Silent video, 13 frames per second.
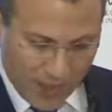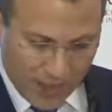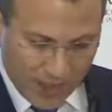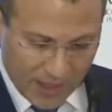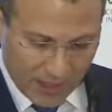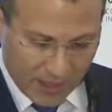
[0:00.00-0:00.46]

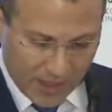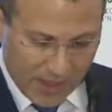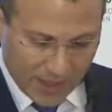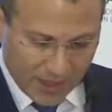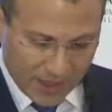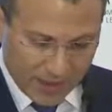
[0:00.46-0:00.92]
أي
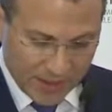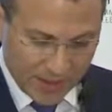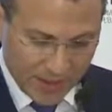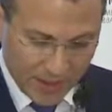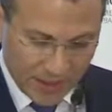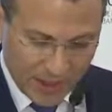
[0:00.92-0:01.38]
بلد
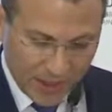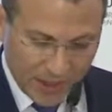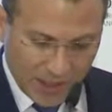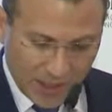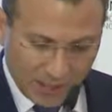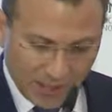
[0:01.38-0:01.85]

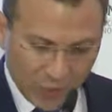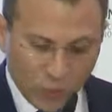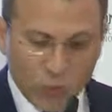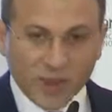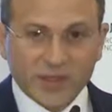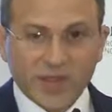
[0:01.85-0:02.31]
هي
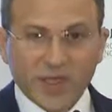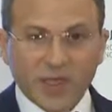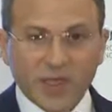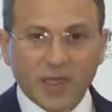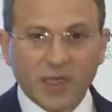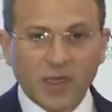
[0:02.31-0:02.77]

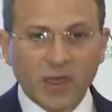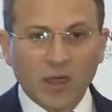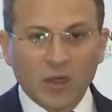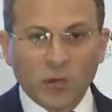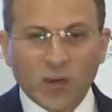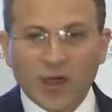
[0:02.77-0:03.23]
بقوته
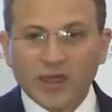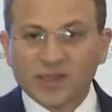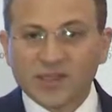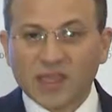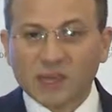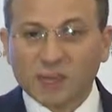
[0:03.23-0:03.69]

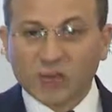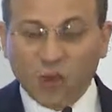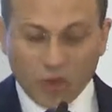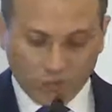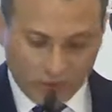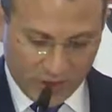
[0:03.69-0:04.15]
وليست
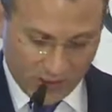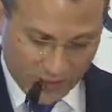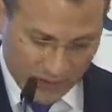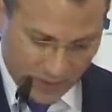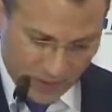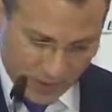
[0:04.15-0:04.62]
بضعفه
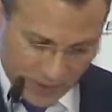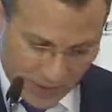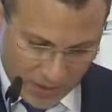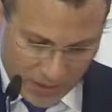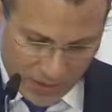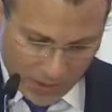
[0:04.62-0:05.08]

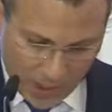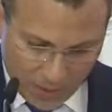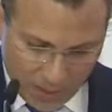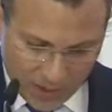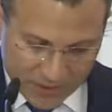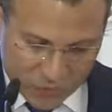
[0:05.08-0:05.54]

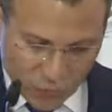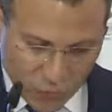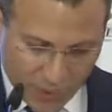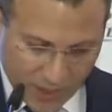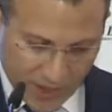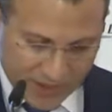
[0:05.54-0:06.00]
كما
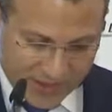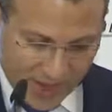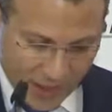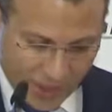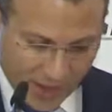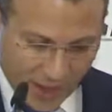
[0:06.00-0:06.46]
سوق
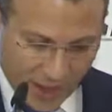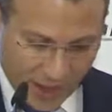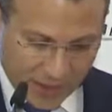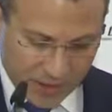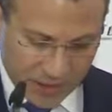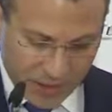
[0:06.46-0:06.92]

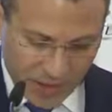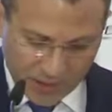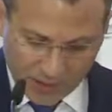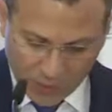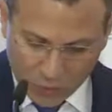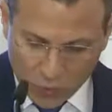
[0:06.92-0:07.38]
سابقا
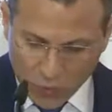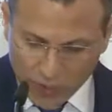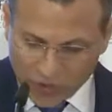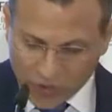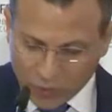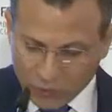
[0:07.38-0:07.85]
أن
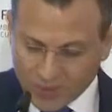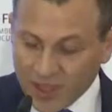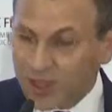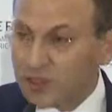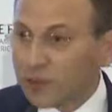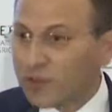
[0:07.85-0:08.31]
قوة
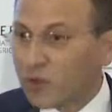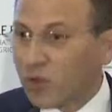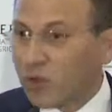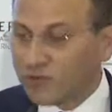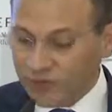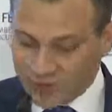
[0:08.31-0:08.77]
لبنان
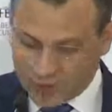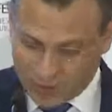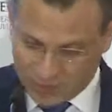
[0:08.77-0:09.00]
بضعفه